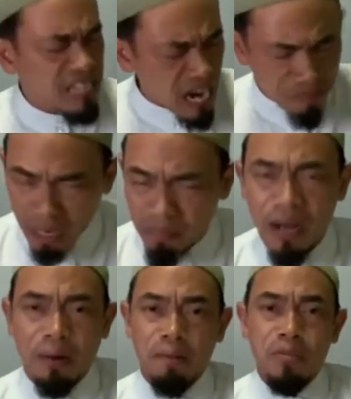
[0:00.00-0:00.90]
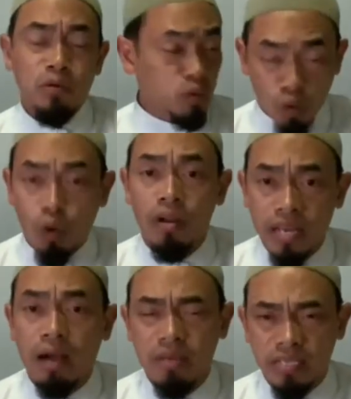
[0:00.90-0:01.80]
ยากมากๆทุกคน
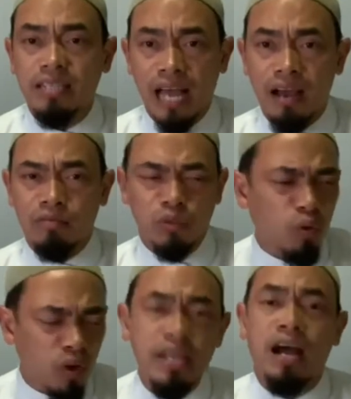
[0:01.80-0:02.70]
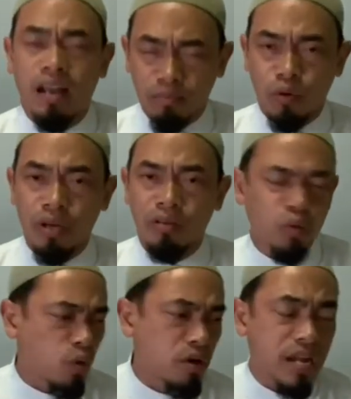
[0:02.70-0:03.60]
อยากมีสตังค์ทุกคนอยากร่ารวย
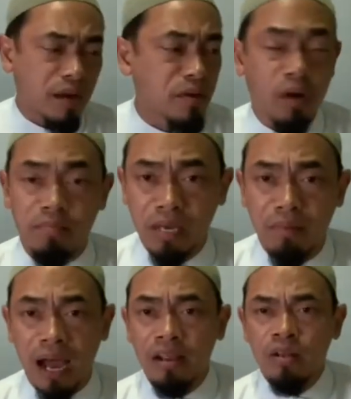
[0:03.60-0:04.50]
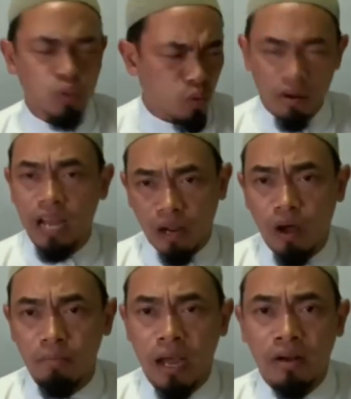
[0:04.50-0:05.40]
ทุกคนอยากมีความสบาย ทุกคนอยากน
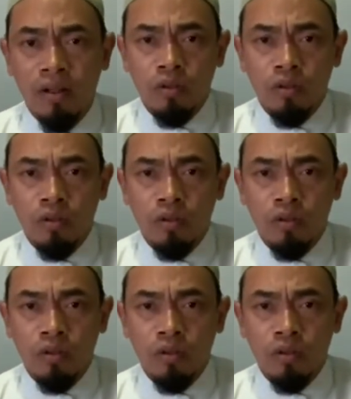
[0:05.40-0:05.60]
อนพัก